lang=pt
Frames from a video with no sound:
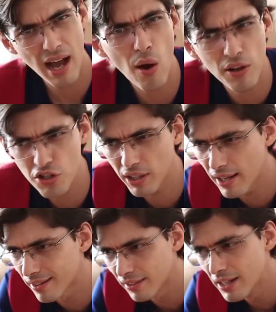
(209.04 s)
aula de
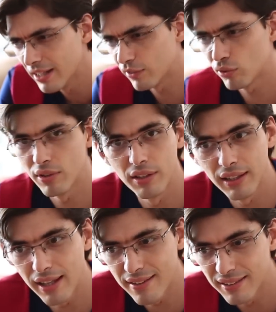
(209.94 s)
inglês, estudando
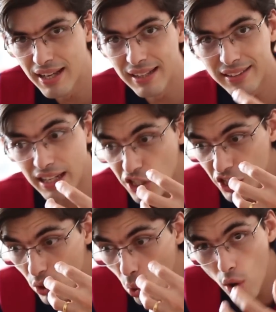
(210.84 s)
inglês,
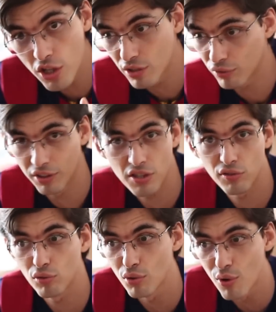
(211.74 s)
tente hoje, se você já
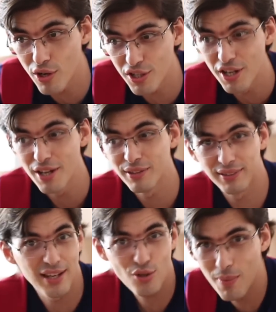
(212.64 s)
estudou hoje,
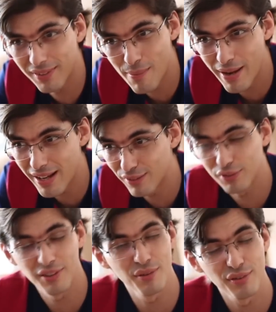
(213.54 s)
tente começar amanhã, se
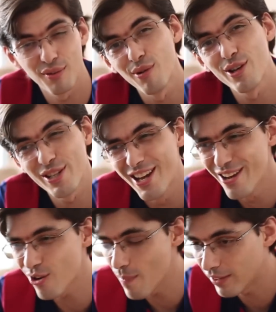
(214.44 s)
você não estudou hoje,
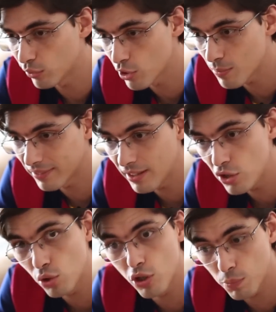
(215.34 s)
comece hoje, mas
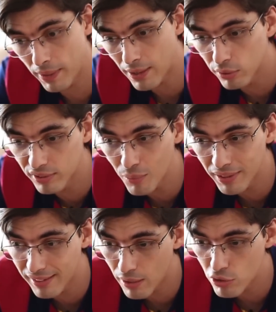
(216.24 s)
tente hoje pegar o seu
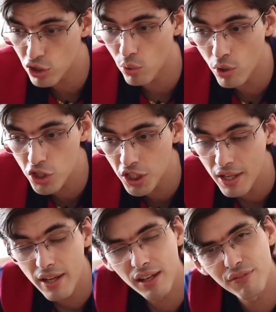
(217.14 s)
material de
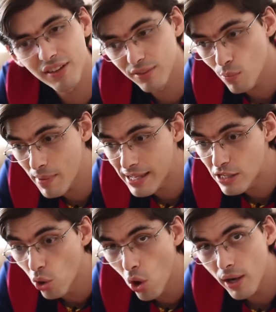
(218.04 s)
hoje e fazer o
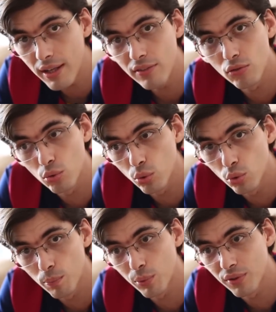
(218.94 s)
melhor
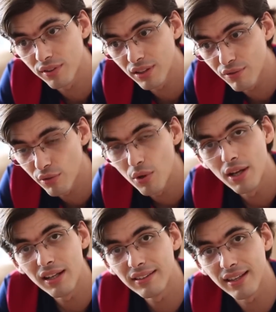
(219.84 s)
estudo possível
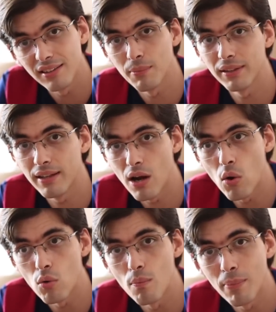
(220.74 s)
desse
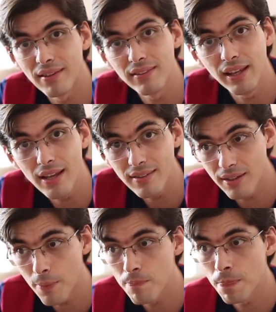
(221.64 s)
material com
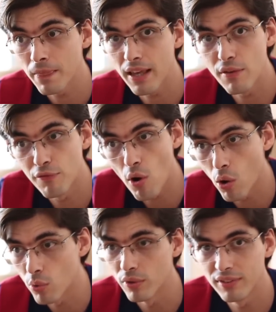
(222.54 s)
paciência e
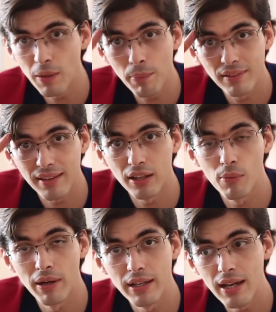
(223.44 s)
foco, sem pensar
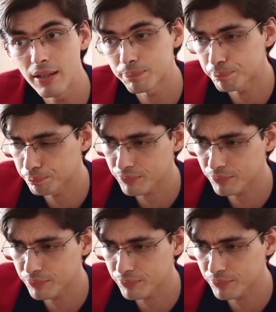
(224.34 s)
no amanhã,